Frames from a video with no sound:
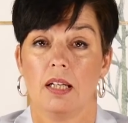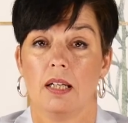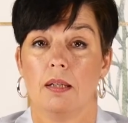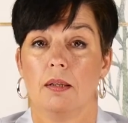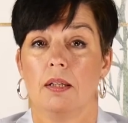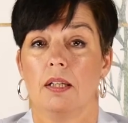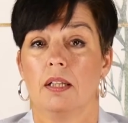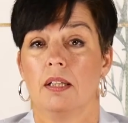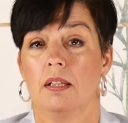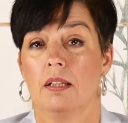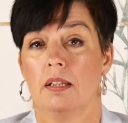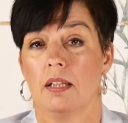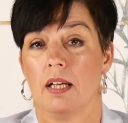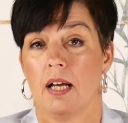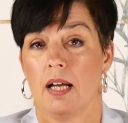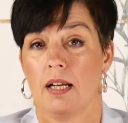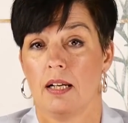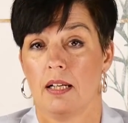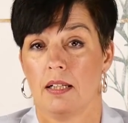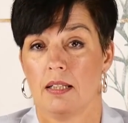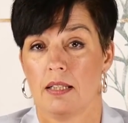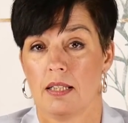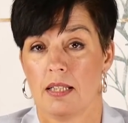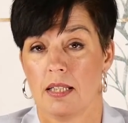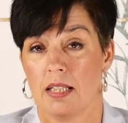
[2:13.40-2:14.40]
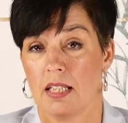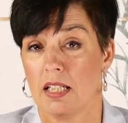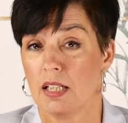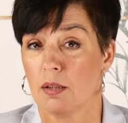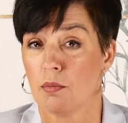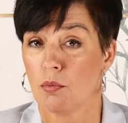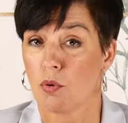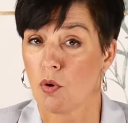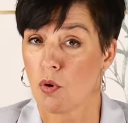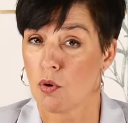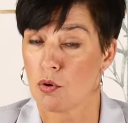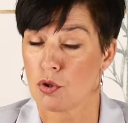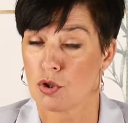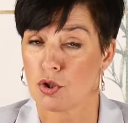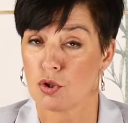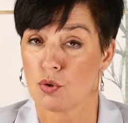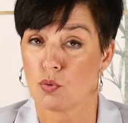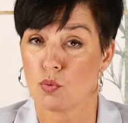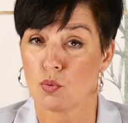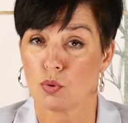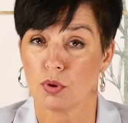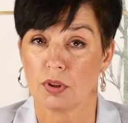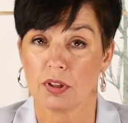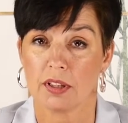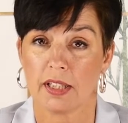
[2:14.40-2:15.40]
in deinen Zielbranchen
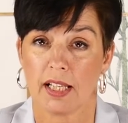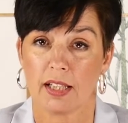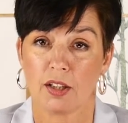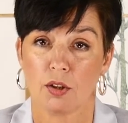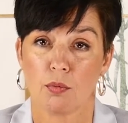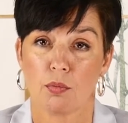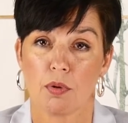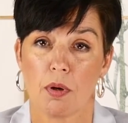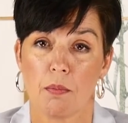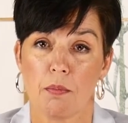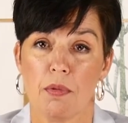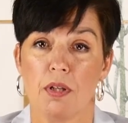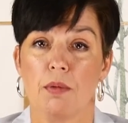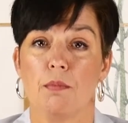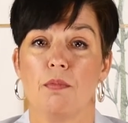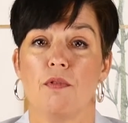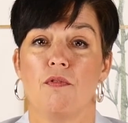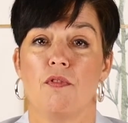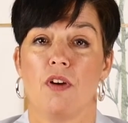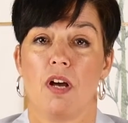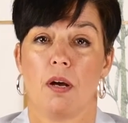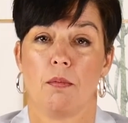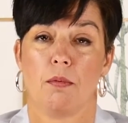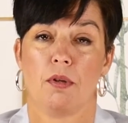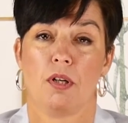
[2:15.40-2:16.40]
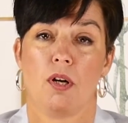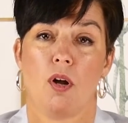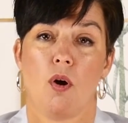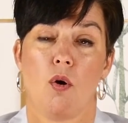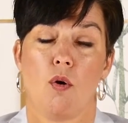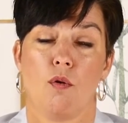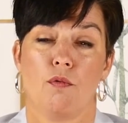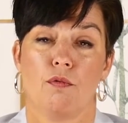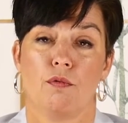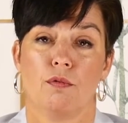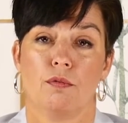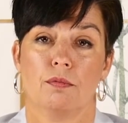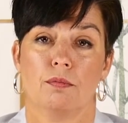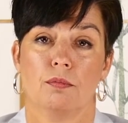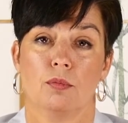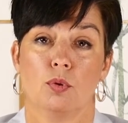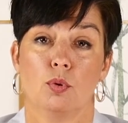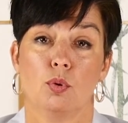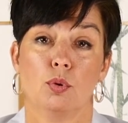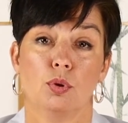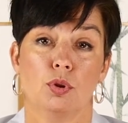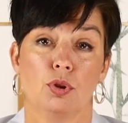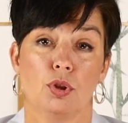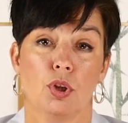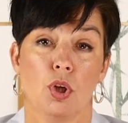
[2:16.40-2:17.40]
und gegenüber Mitbewerbern auf.
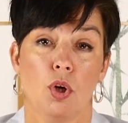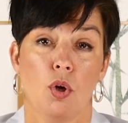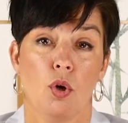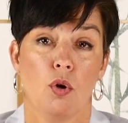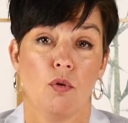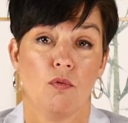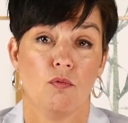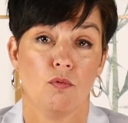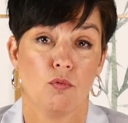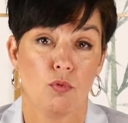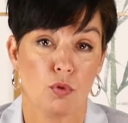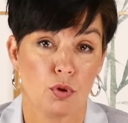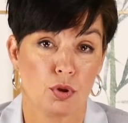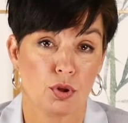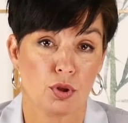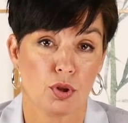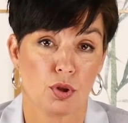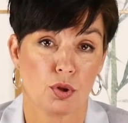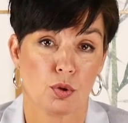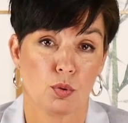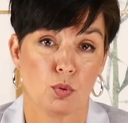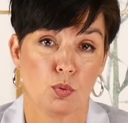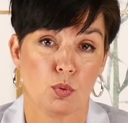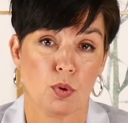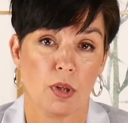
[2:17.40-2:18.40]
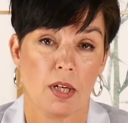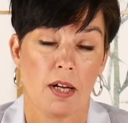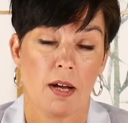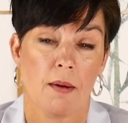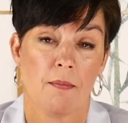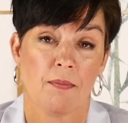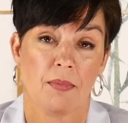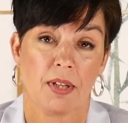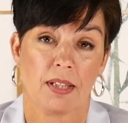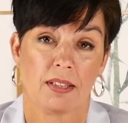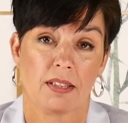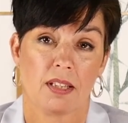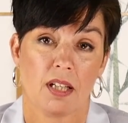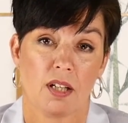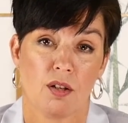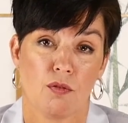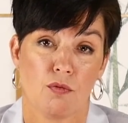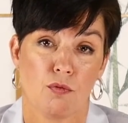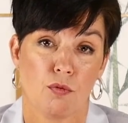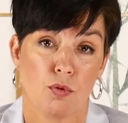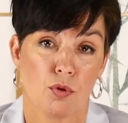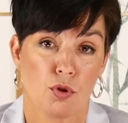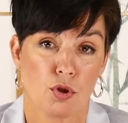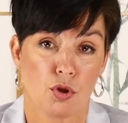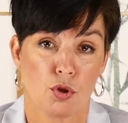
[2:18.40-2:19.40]
Und wusstest du, dass deine
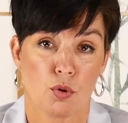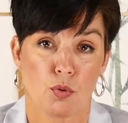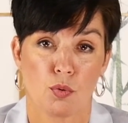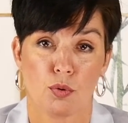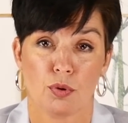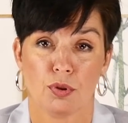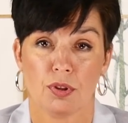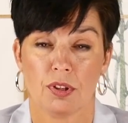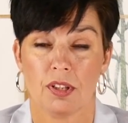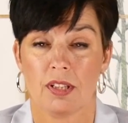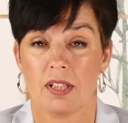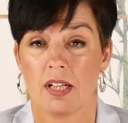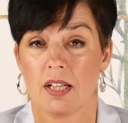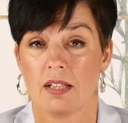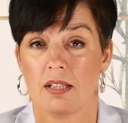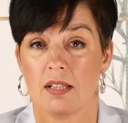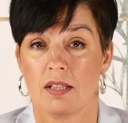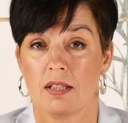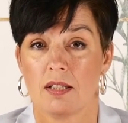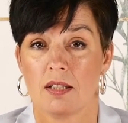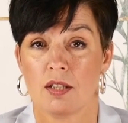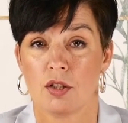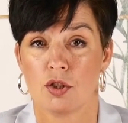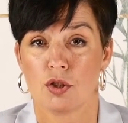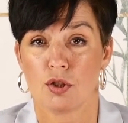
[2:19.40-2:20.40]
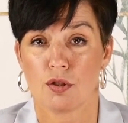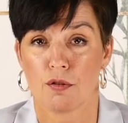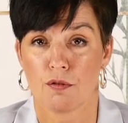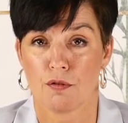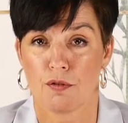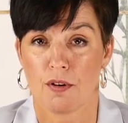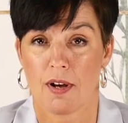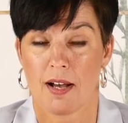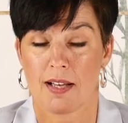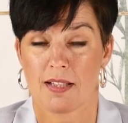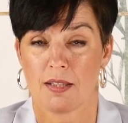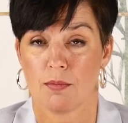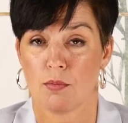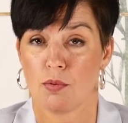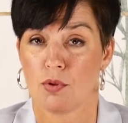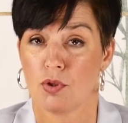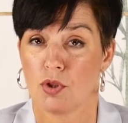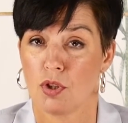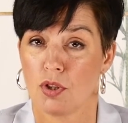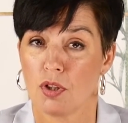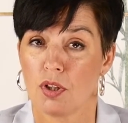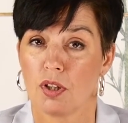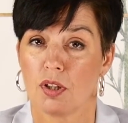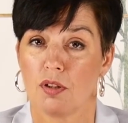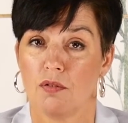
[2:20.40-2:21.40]
Wunschkunden in der Decision-Phase
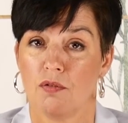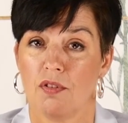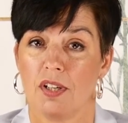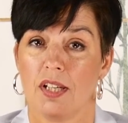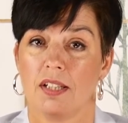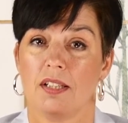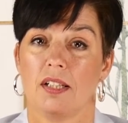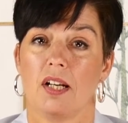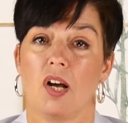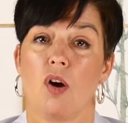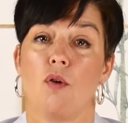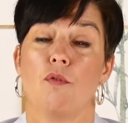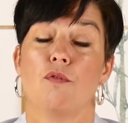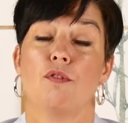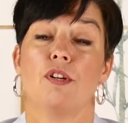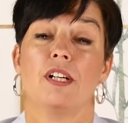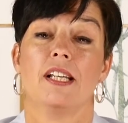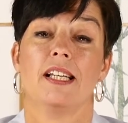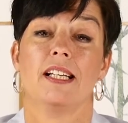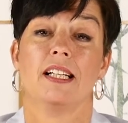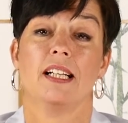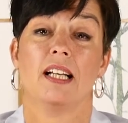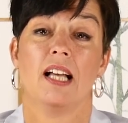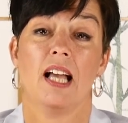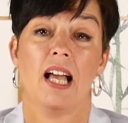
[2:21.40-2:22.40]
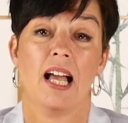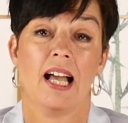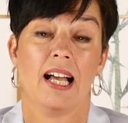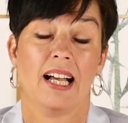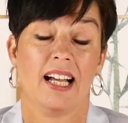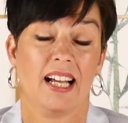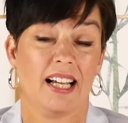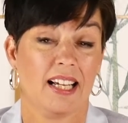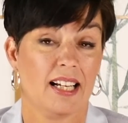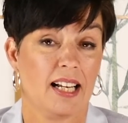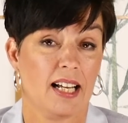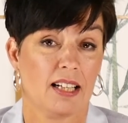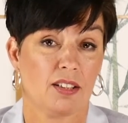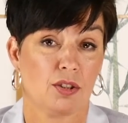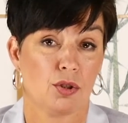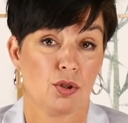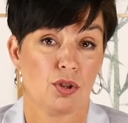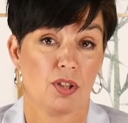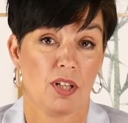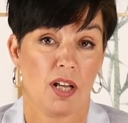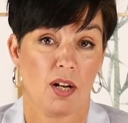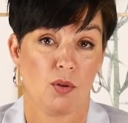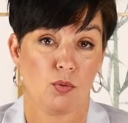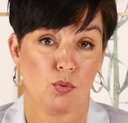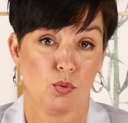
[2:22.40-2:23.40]
besonderen Wert darauf legen,
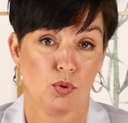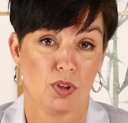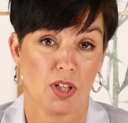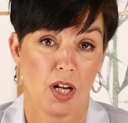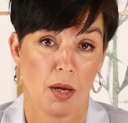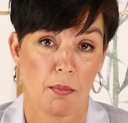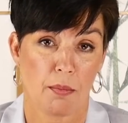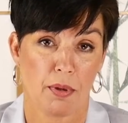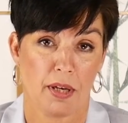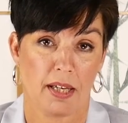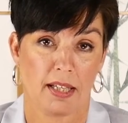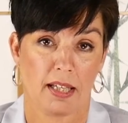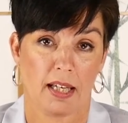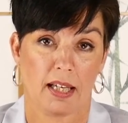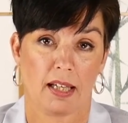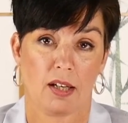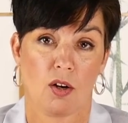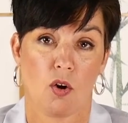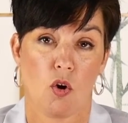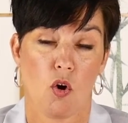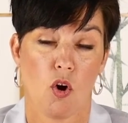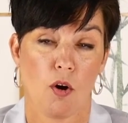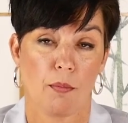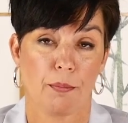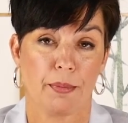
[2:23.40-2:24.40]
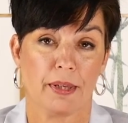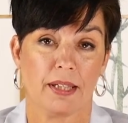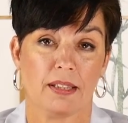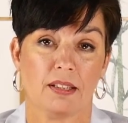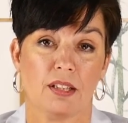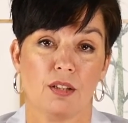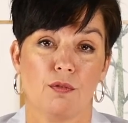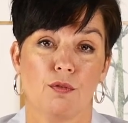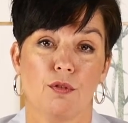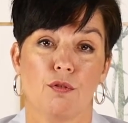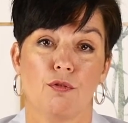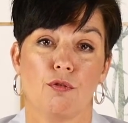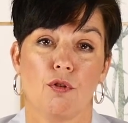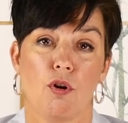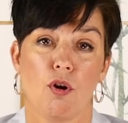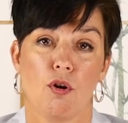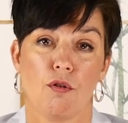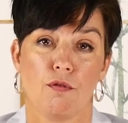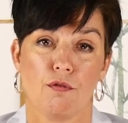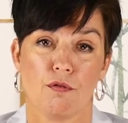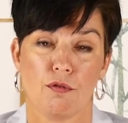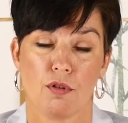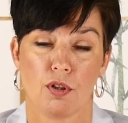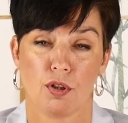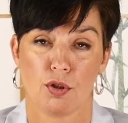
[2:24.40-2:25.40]
redaktionell unabhängige, objektive
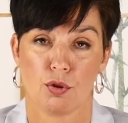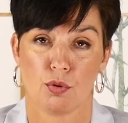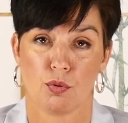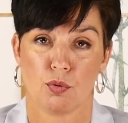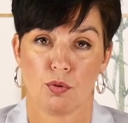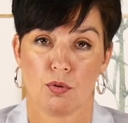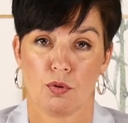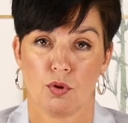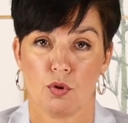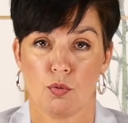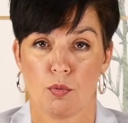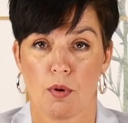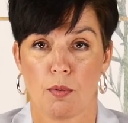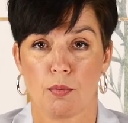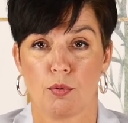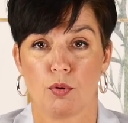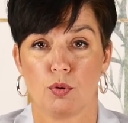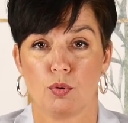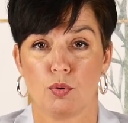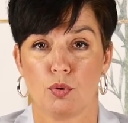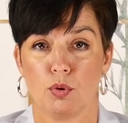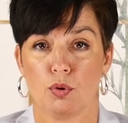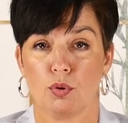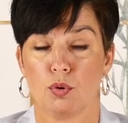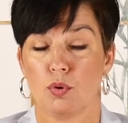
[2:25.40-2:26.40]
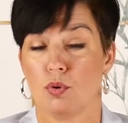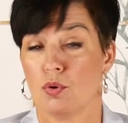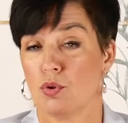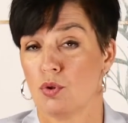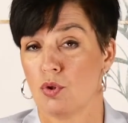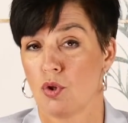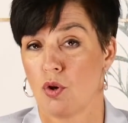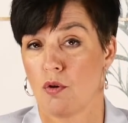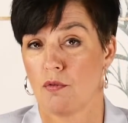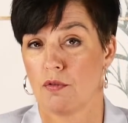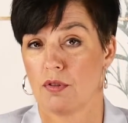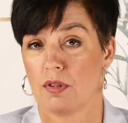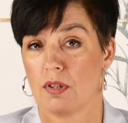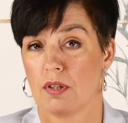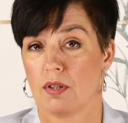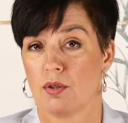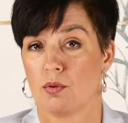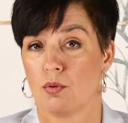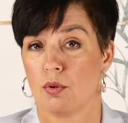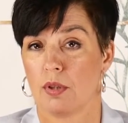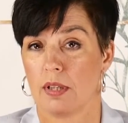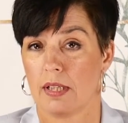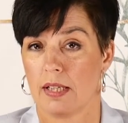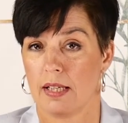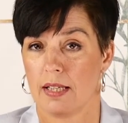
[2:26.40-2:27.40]
Veröffentlichungen über Produkte und Services
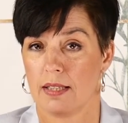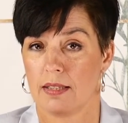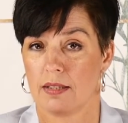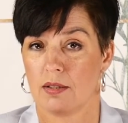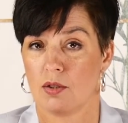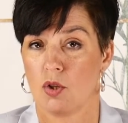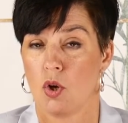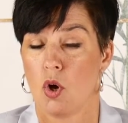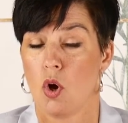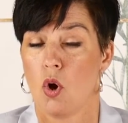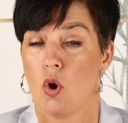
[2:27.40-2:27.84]
zu lesen,